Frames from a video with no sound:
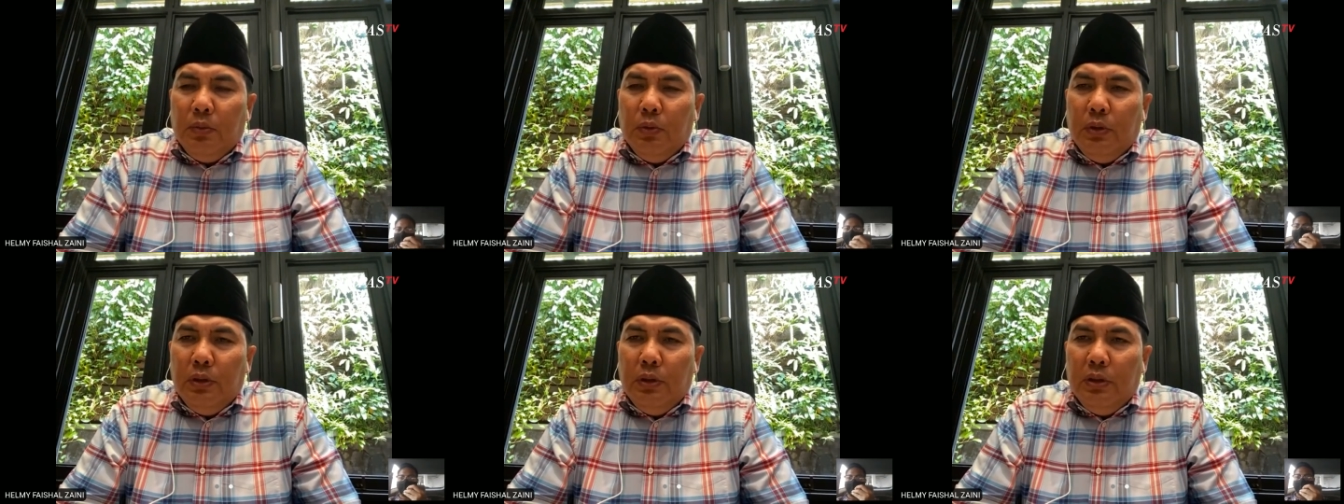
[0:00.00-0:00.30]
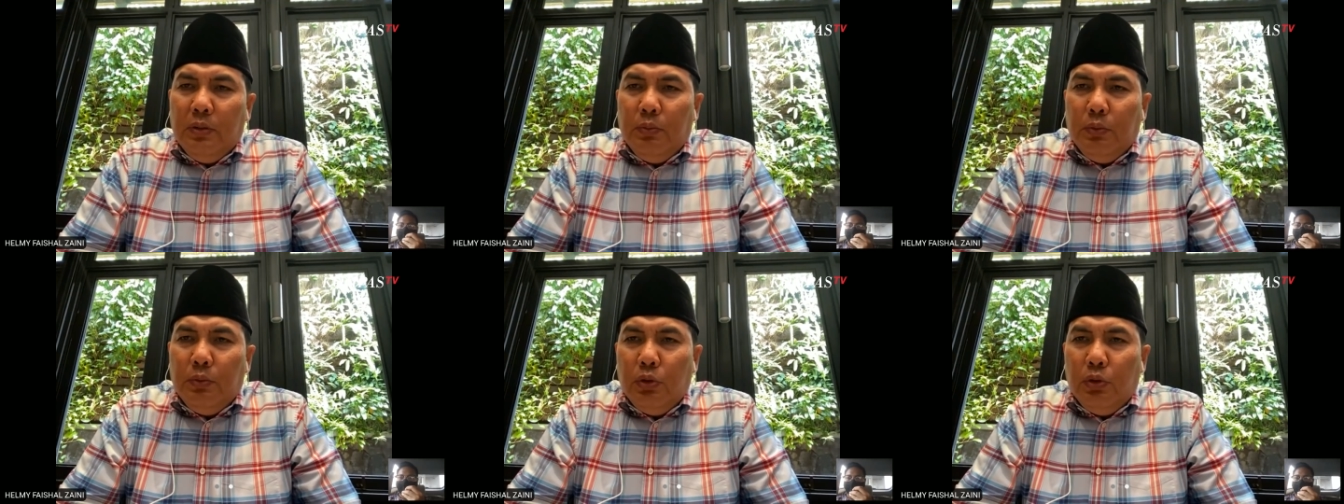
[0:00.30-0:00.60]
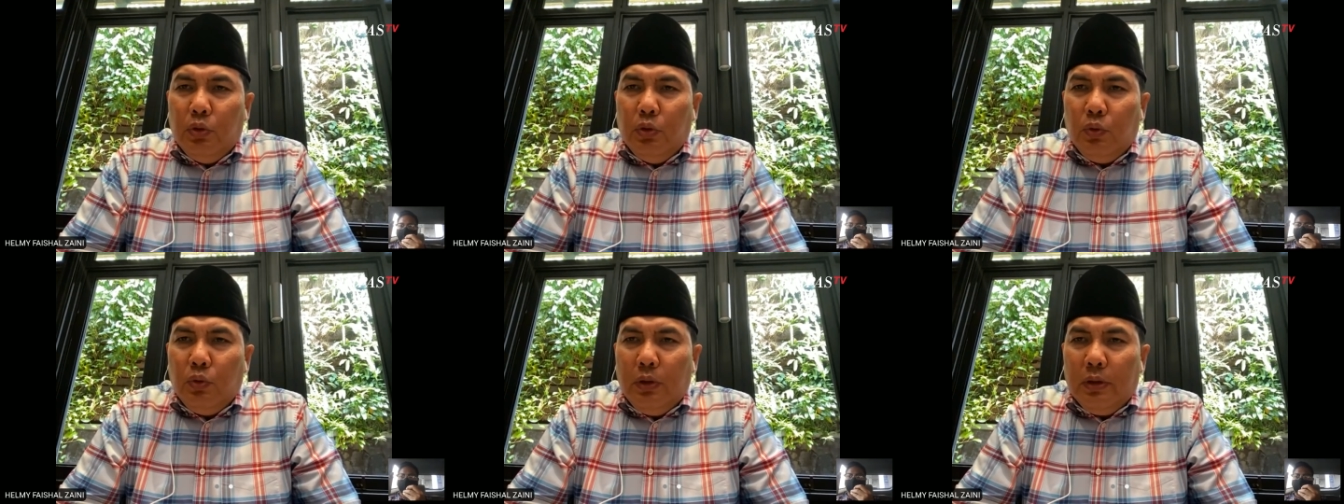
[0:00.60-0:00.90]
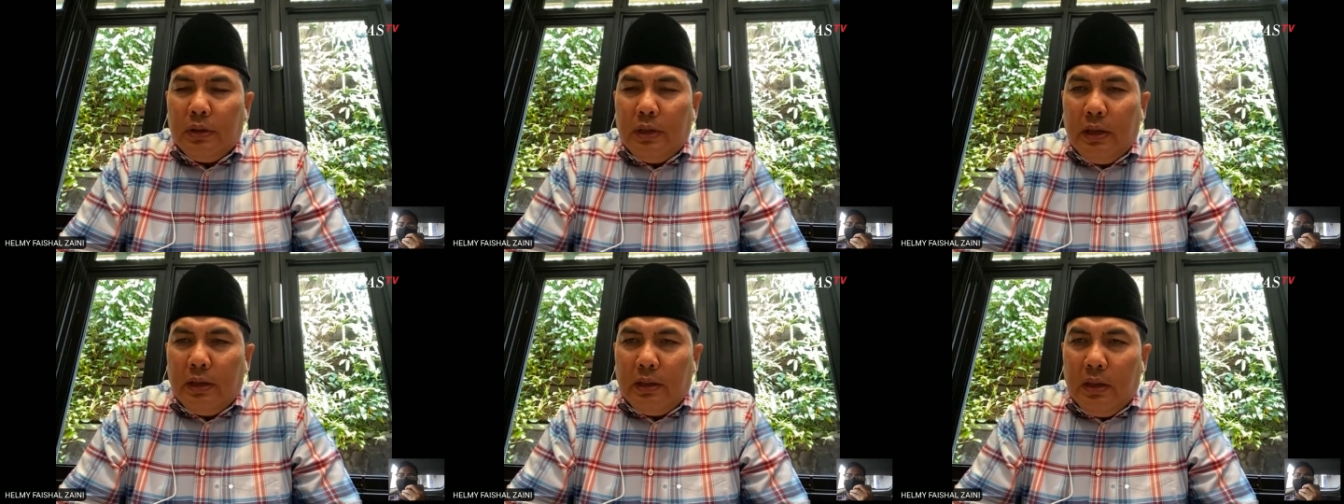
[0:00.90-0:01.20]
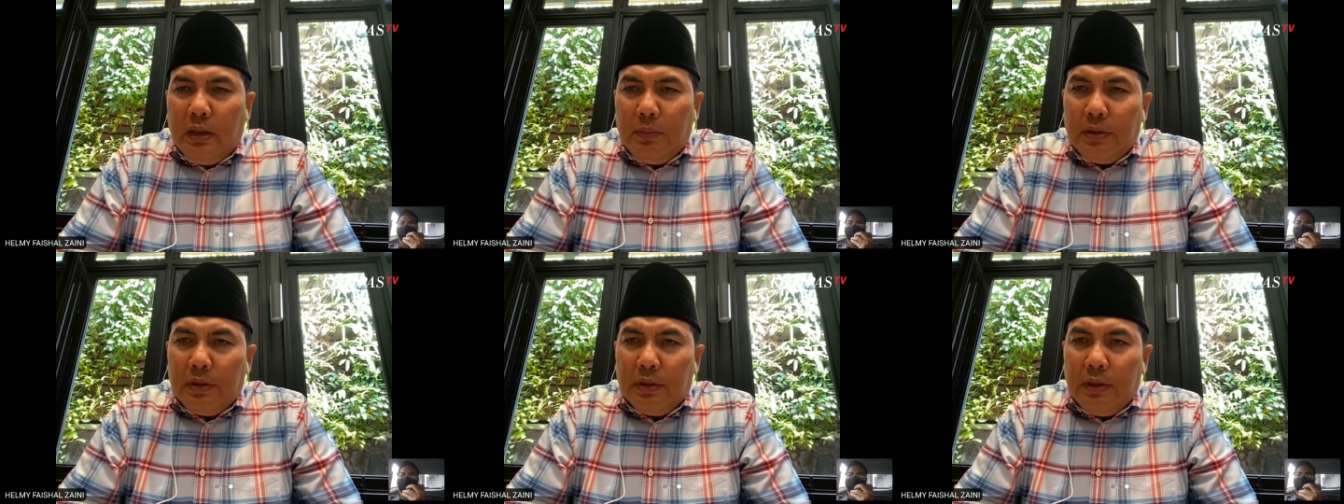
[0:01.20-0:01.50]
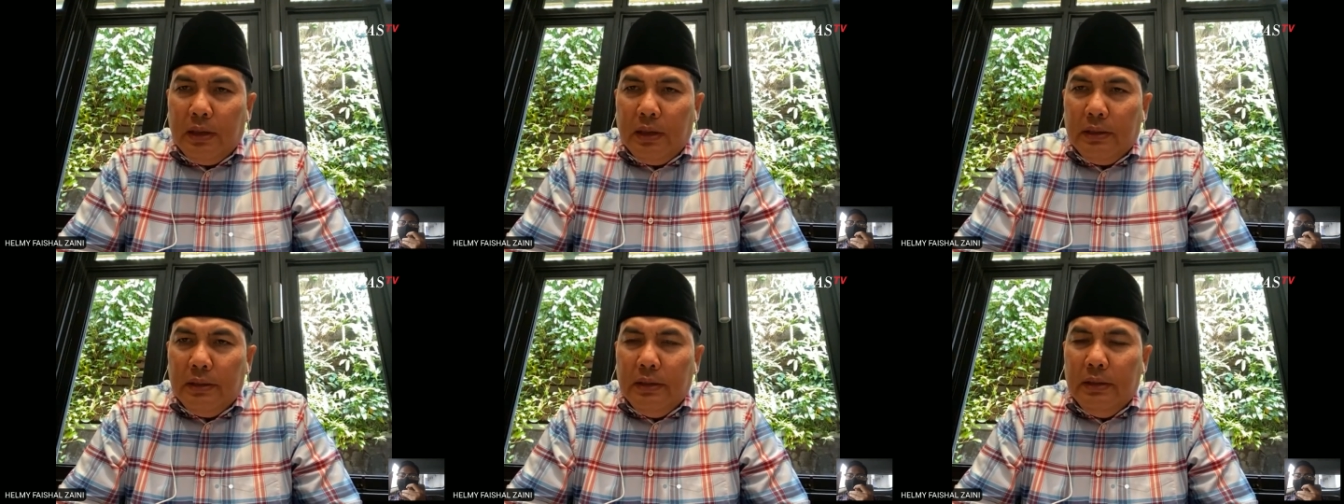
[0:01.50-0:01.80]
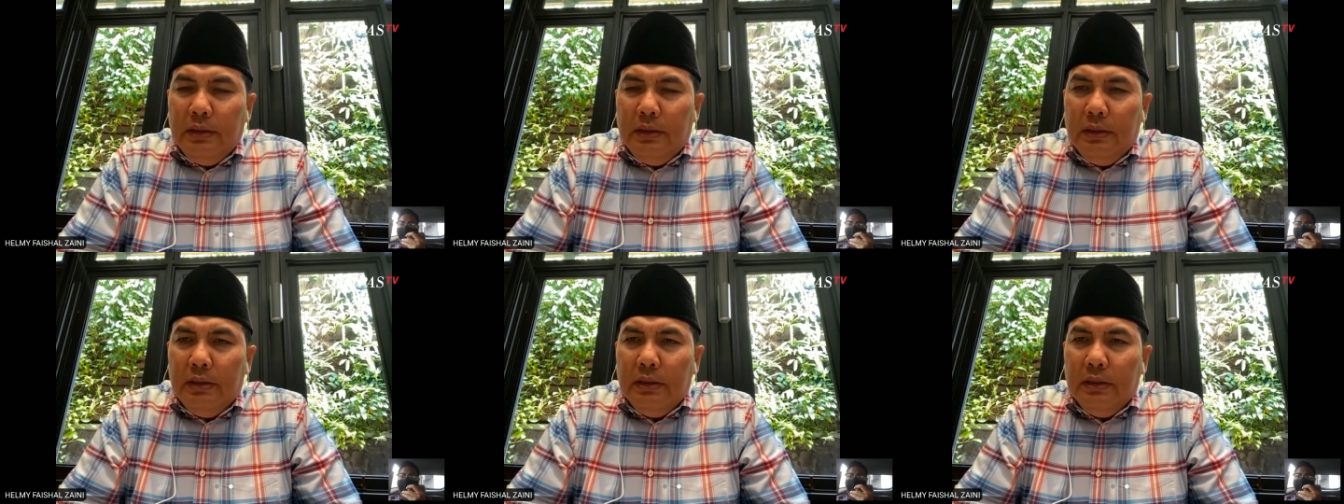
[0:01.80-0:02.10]
Meskipun ini sebetulnya sudah sangat lama
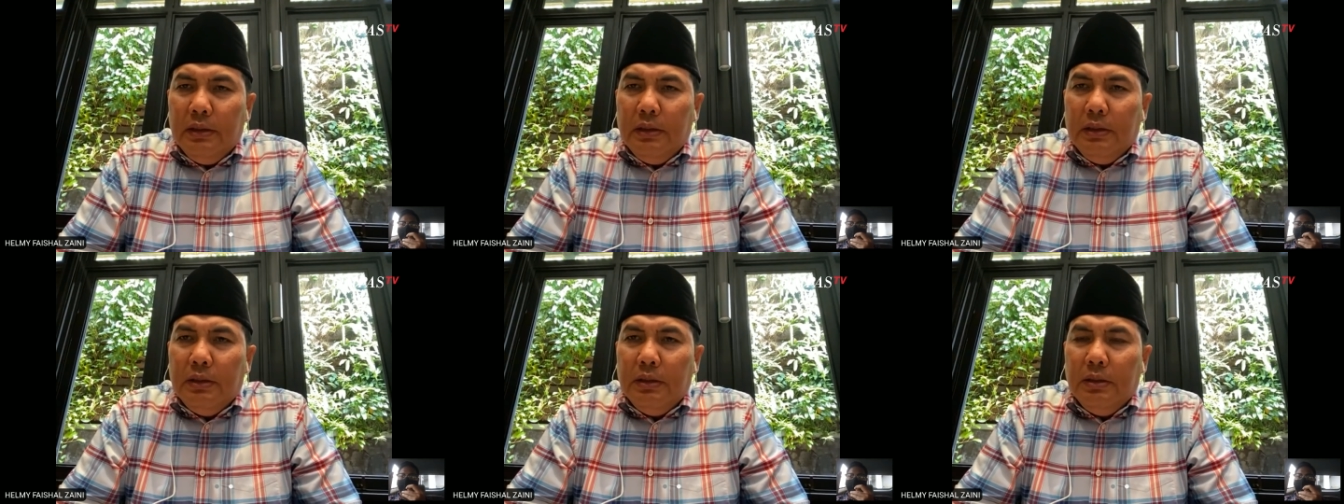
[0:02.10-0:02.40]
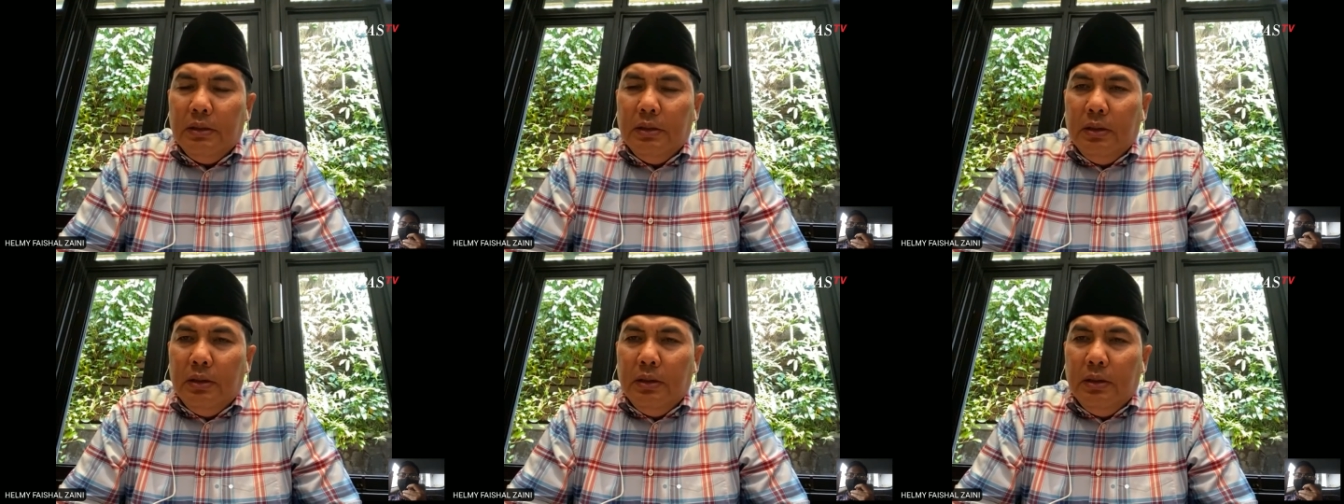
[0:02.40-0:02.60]
sekali, ya.